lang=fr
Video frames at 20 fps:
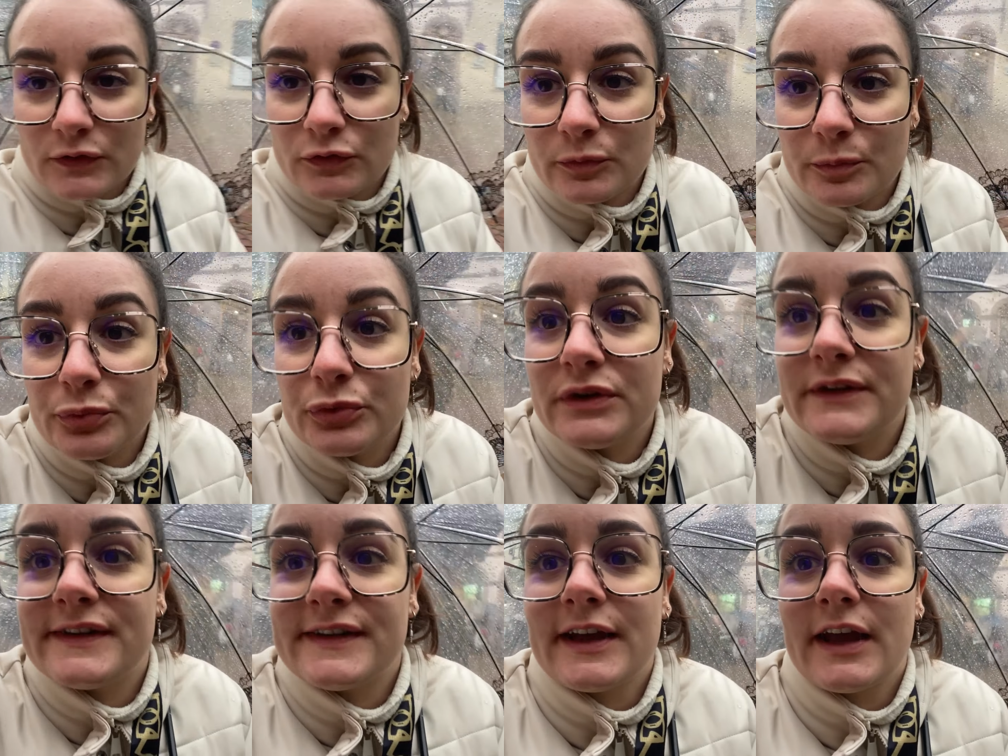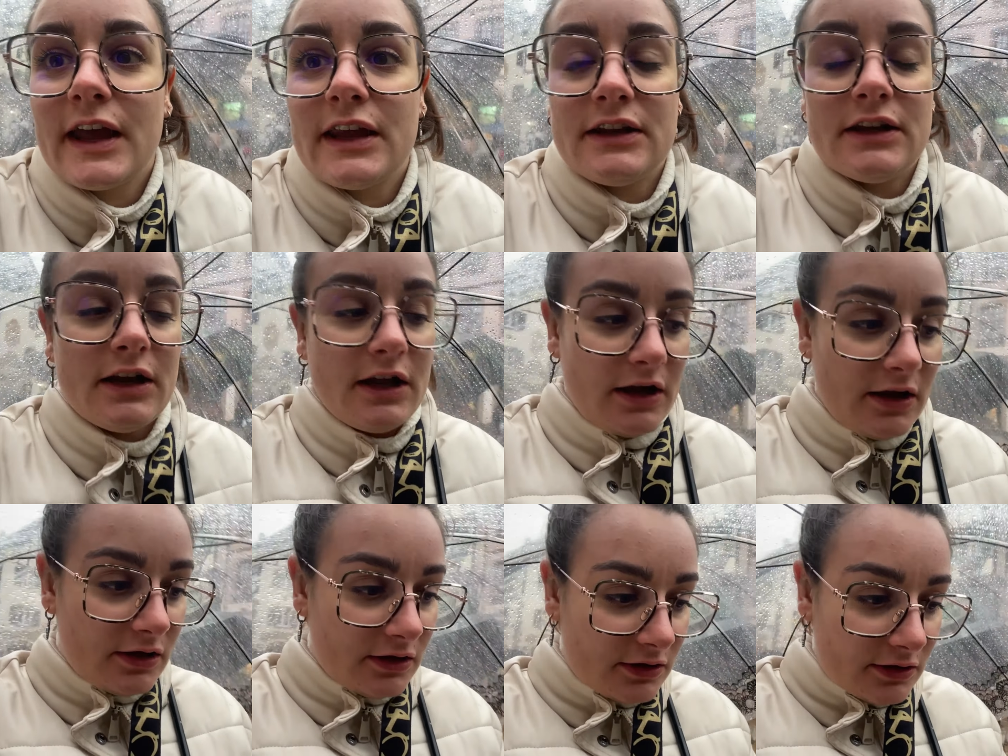ce petit renne
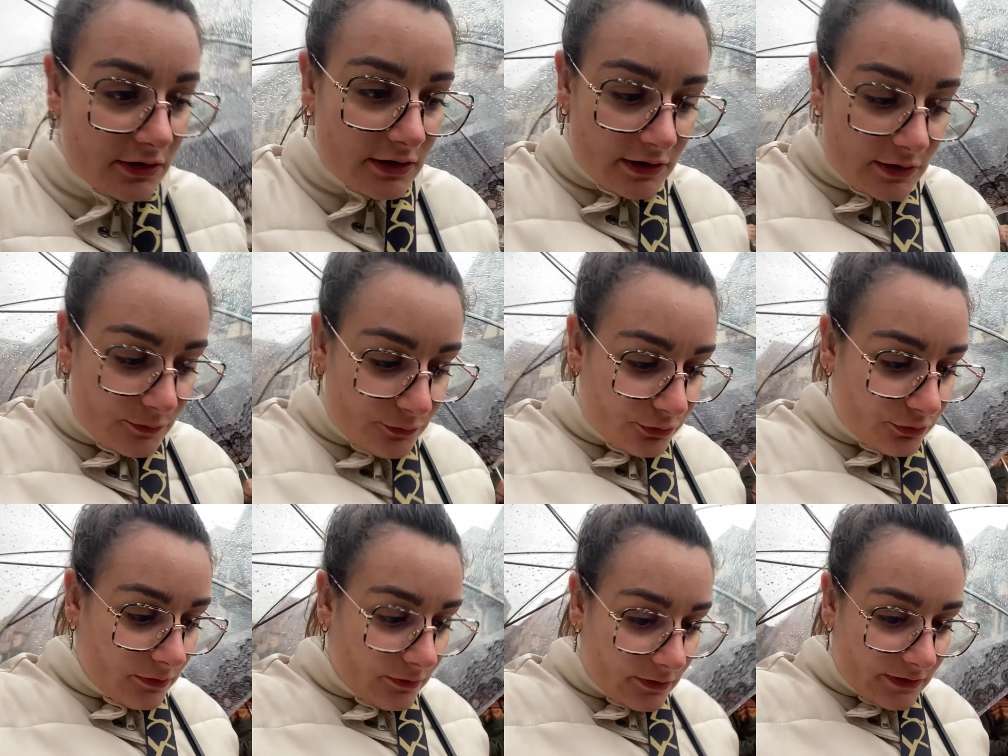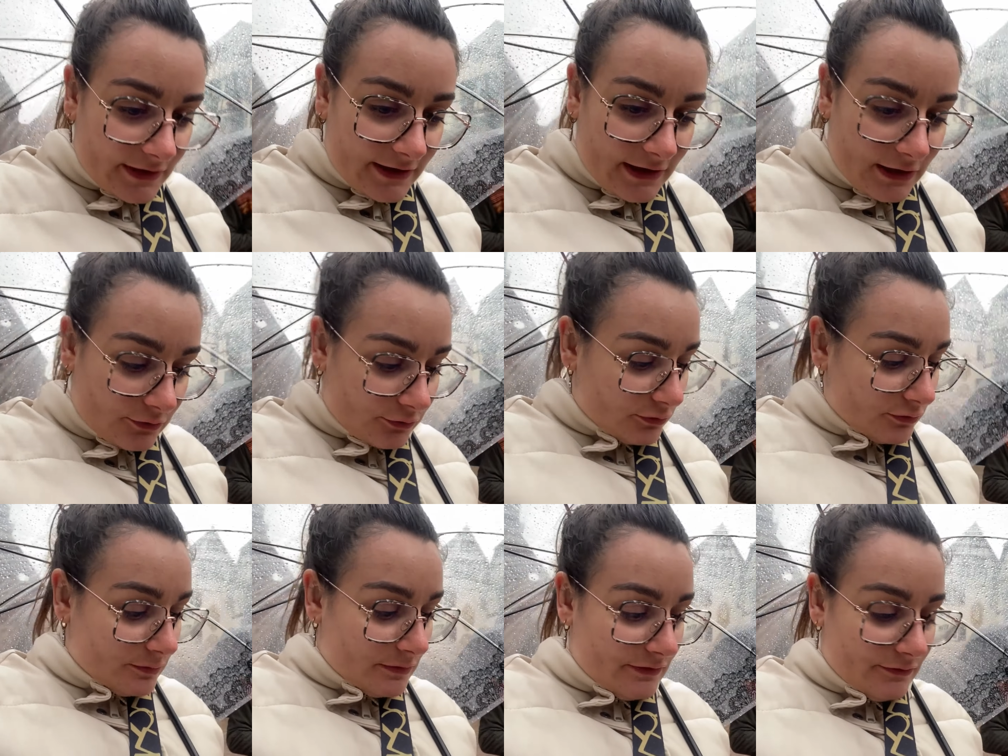là pour les
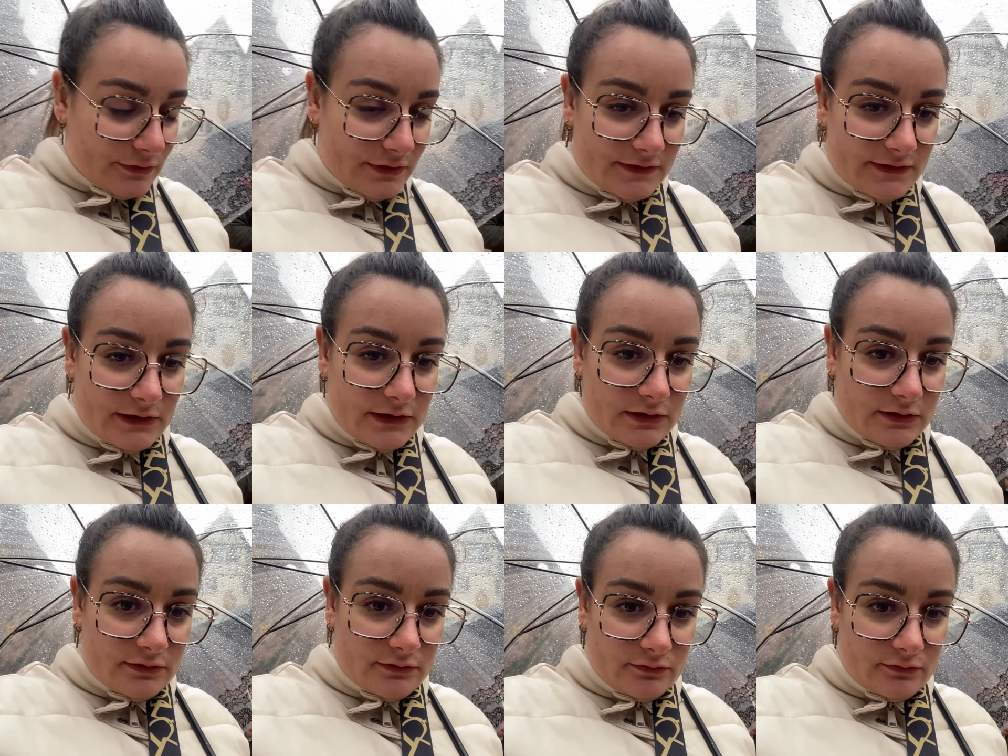cadeaux de mes voisins.